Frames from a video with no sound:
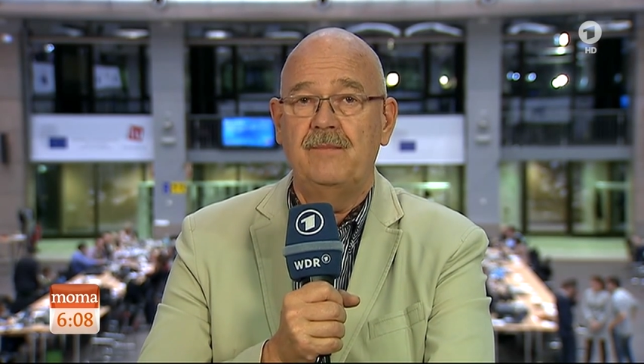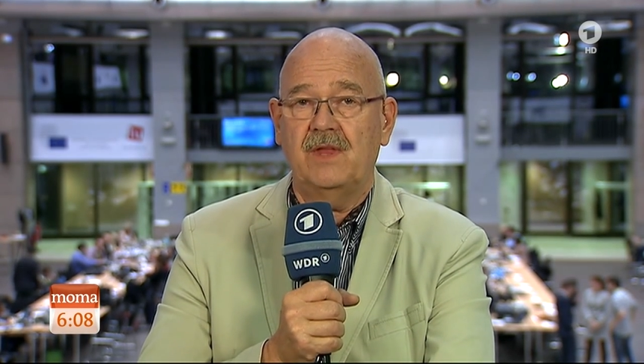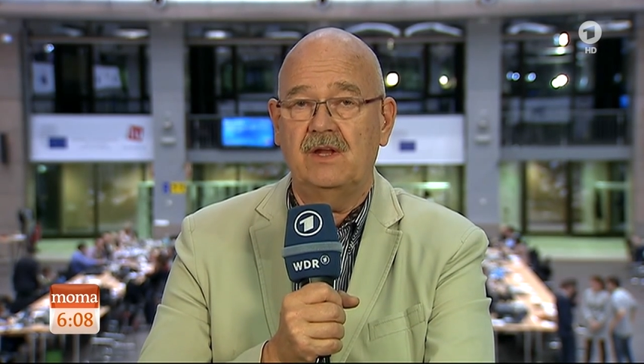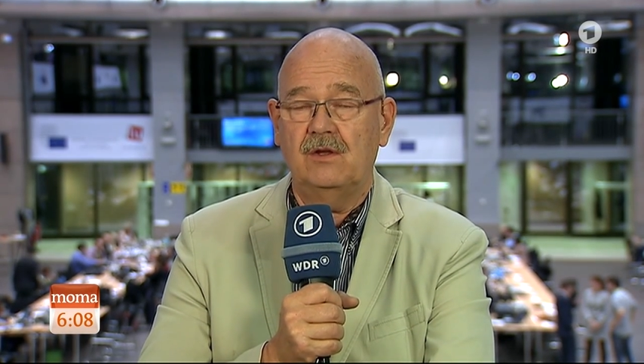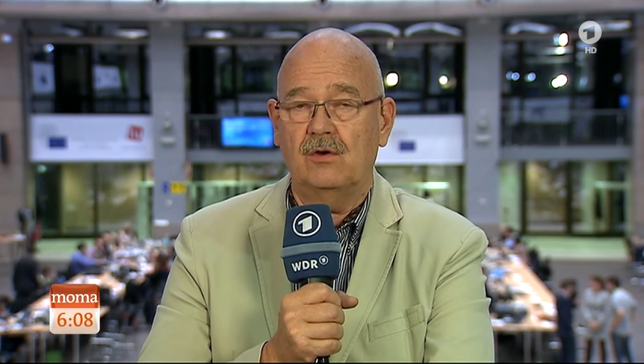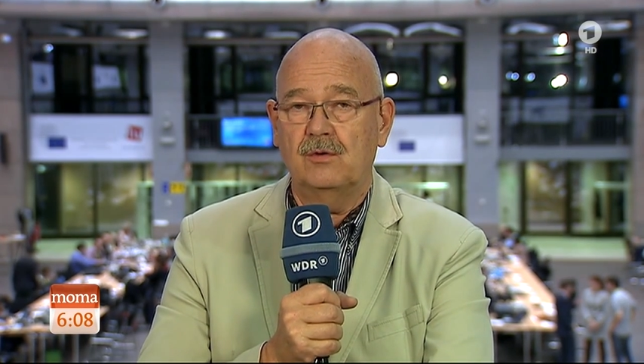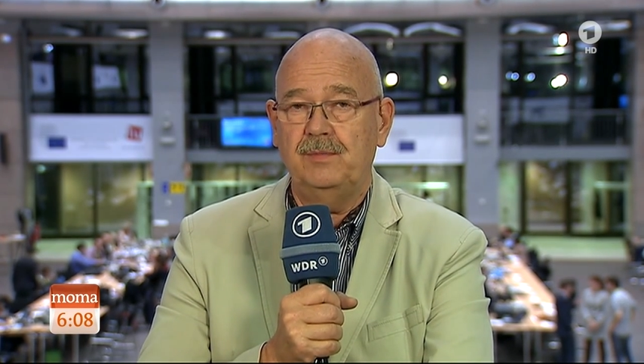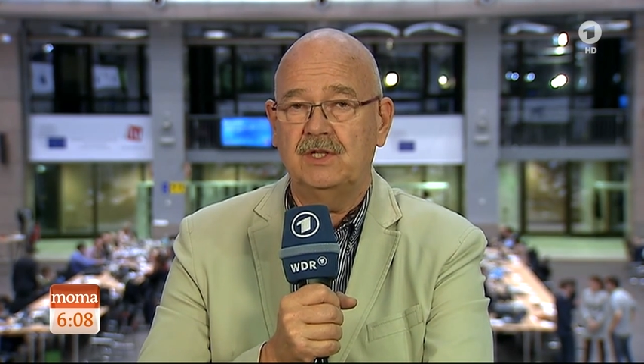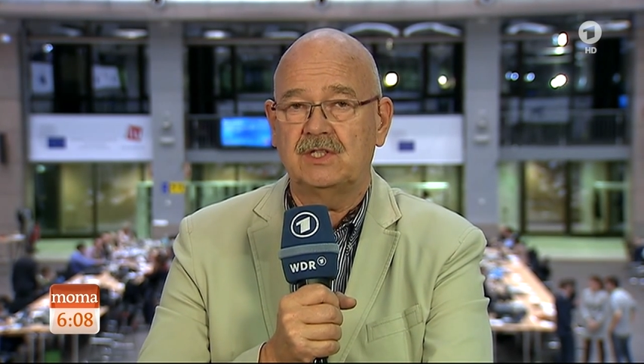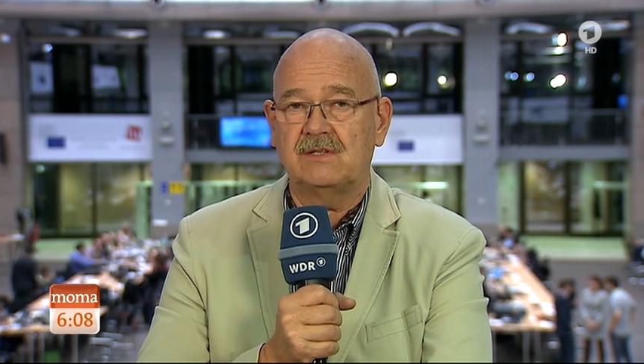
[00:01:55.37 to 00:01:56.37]
an die
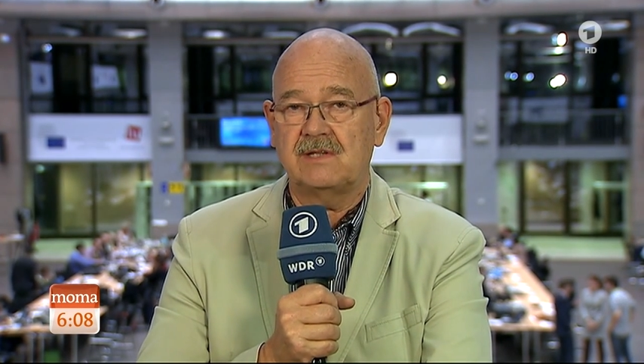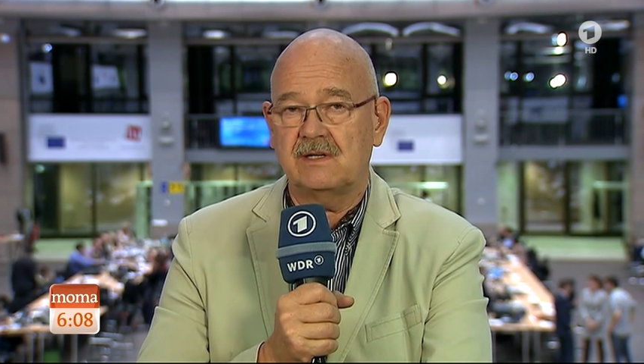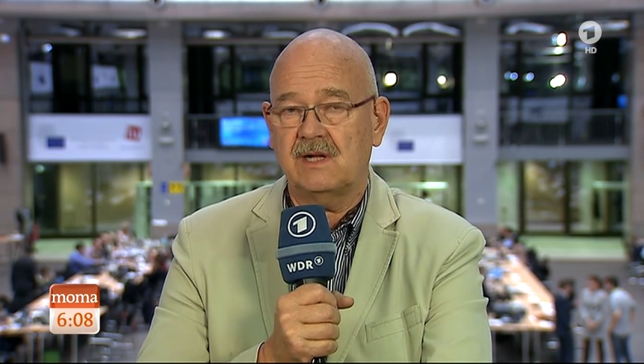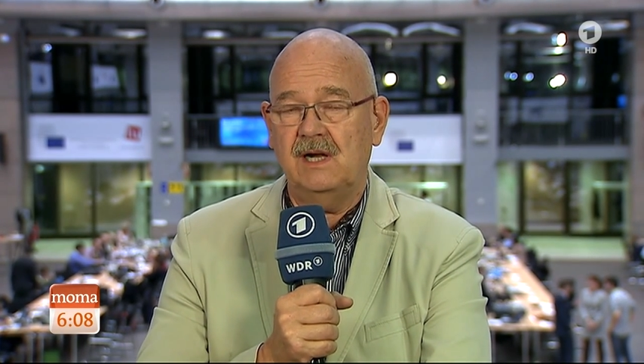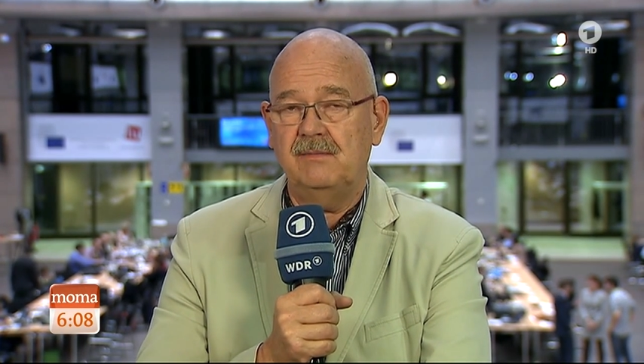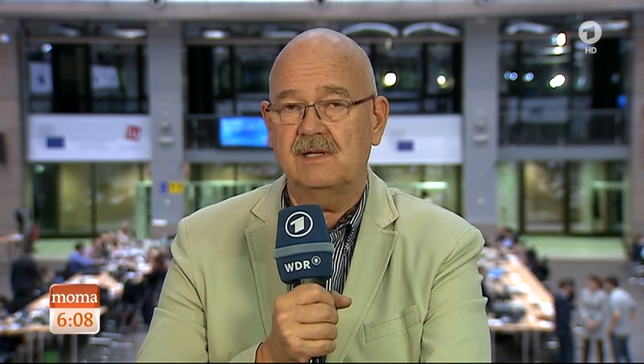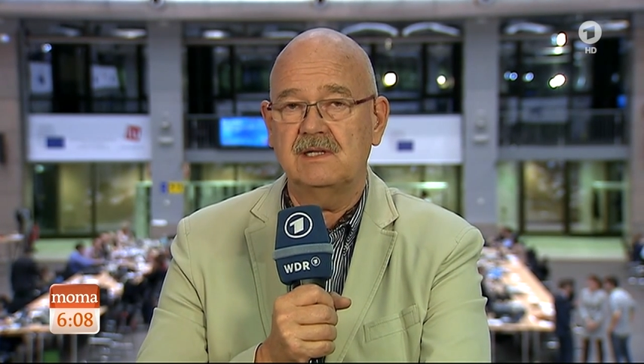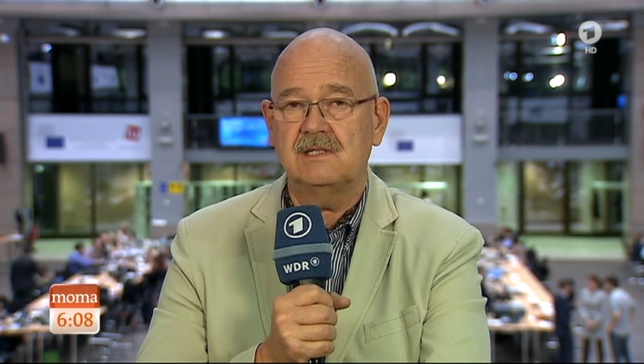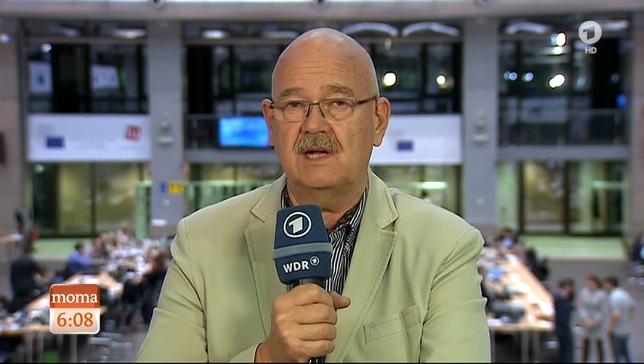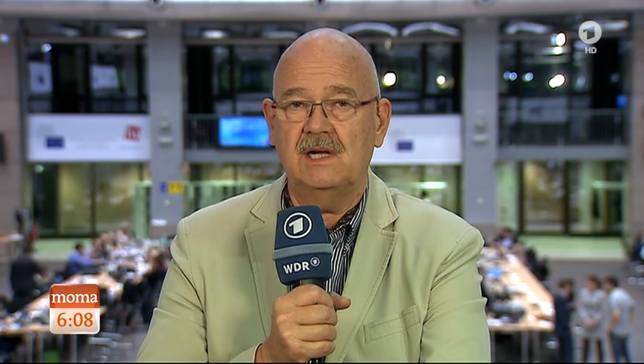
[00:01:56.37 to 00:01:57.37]
Europäische Zentralbank
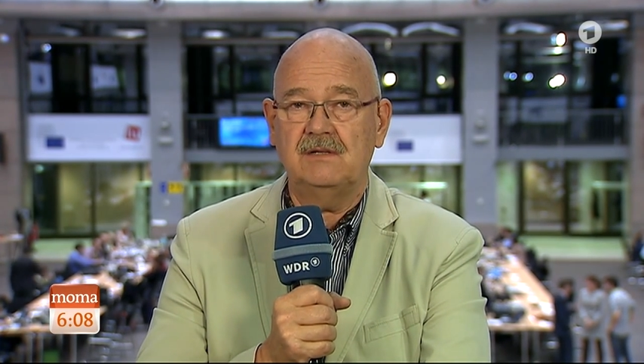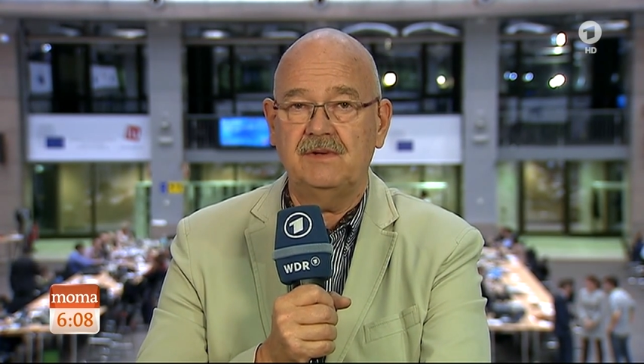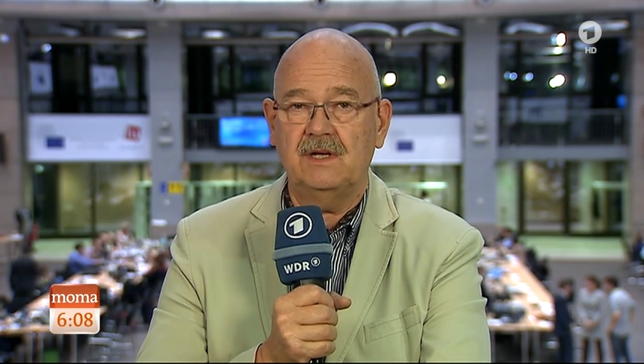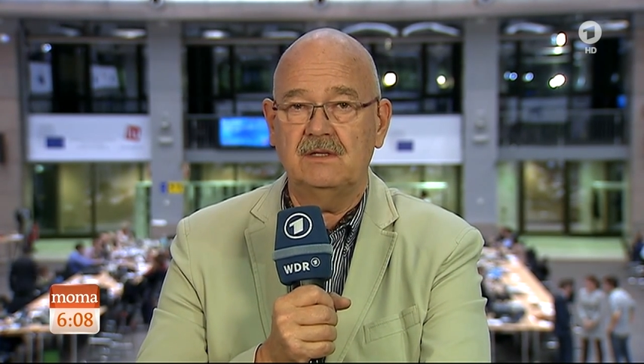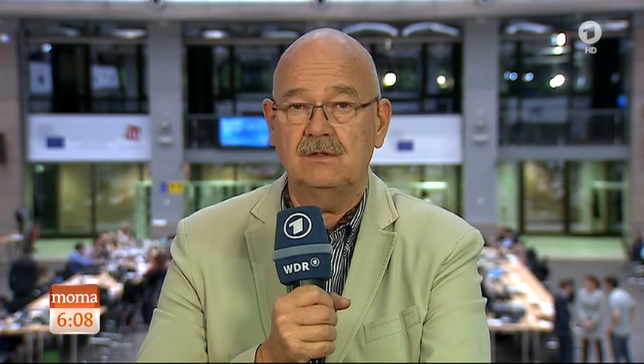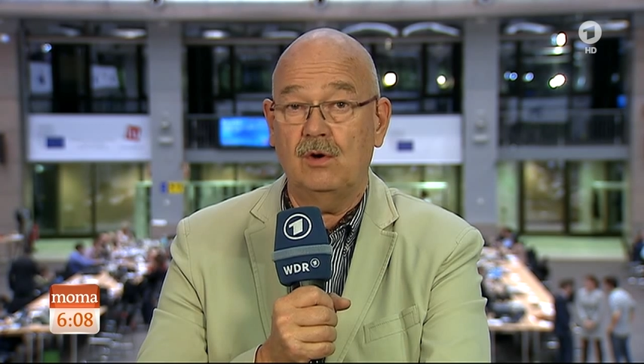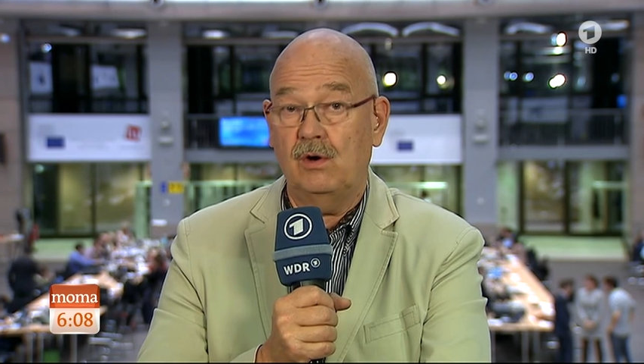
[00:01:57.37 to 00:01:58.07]
gezahlt werden.